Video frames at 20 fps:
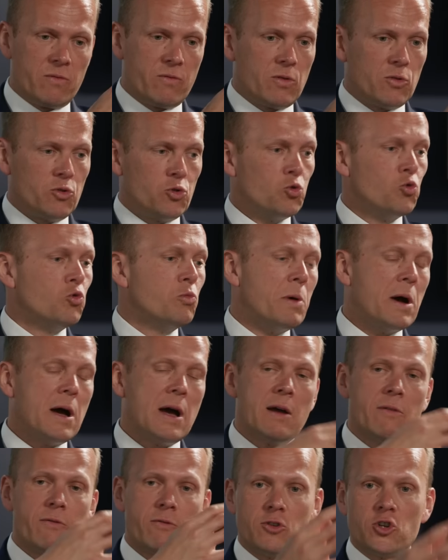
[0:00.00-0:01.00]
von
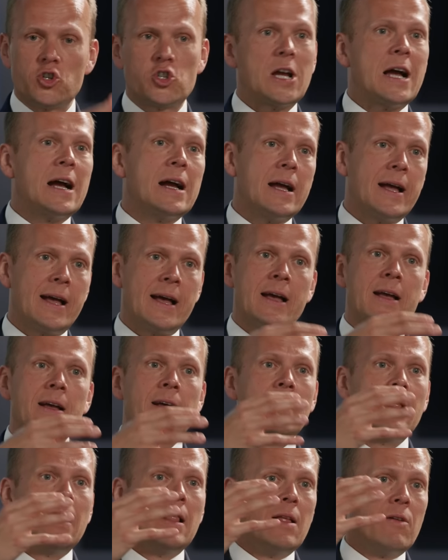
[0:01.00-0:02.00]
Dubai, von Shanghai,
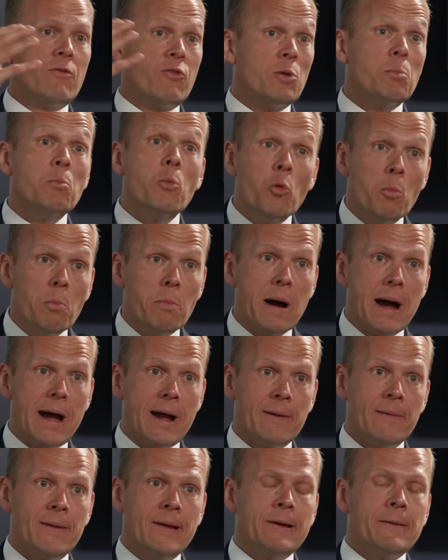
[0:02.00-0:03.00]
von
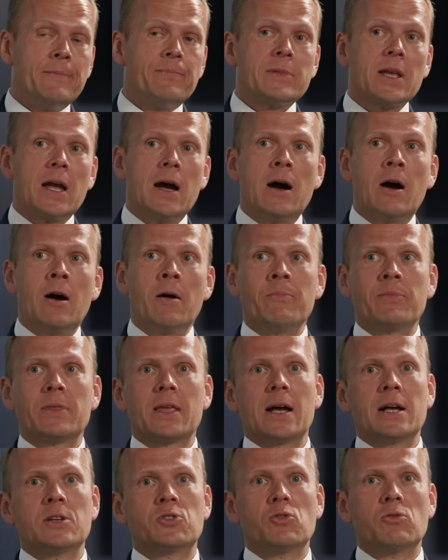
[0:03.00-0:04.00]
Mumbai. Ähm,
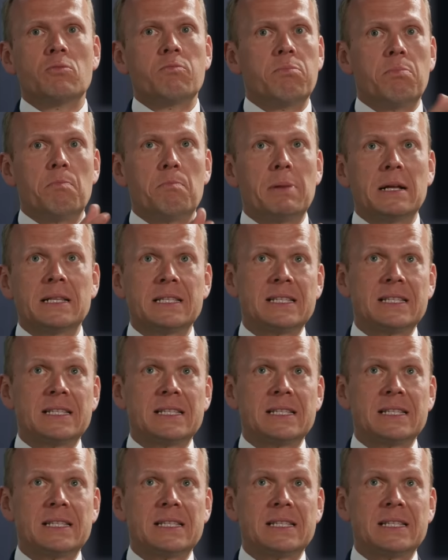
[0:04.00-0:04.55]
also ein paar